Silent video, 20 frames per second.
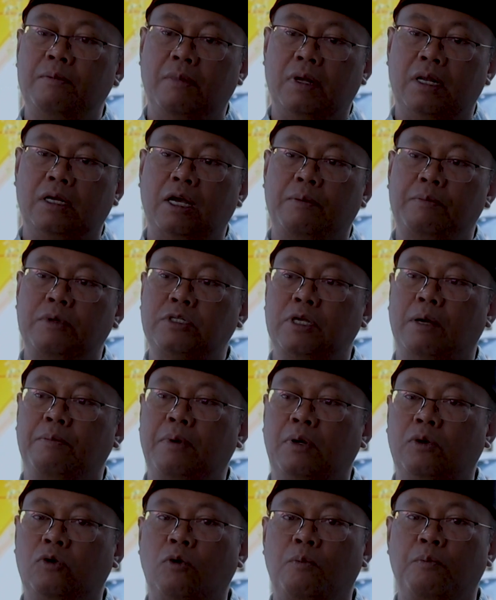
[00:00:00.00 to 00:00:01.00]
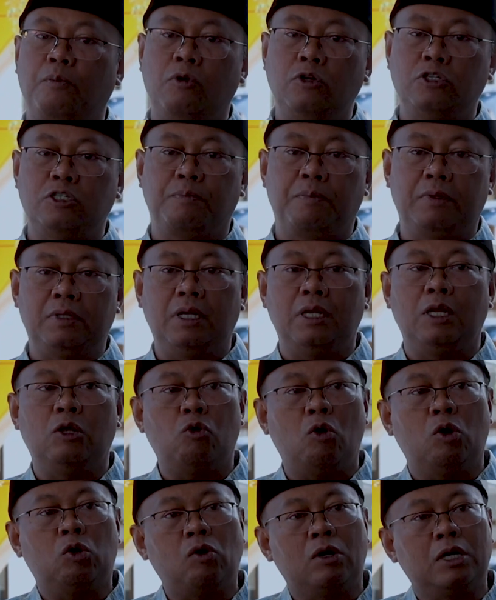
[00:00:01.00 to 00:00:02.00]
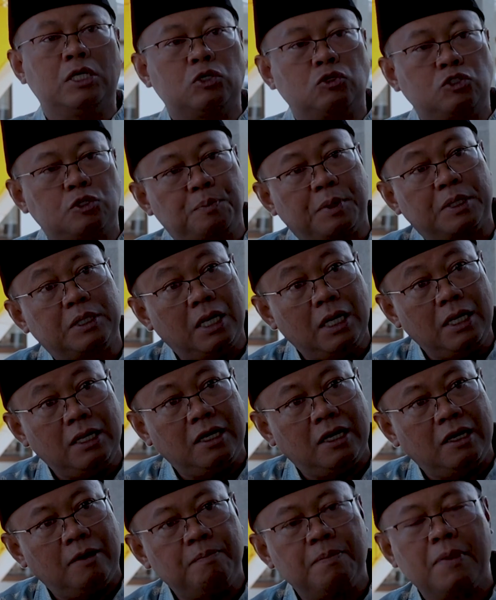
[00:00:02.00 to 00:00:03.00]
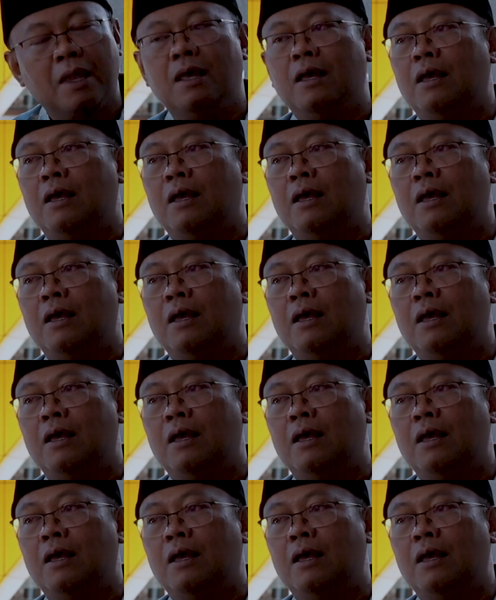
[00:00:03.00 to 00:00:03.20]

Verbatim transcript: mereka bisa berkumpul seperti di ruang-ruang diskusi seperti ini. Hmm.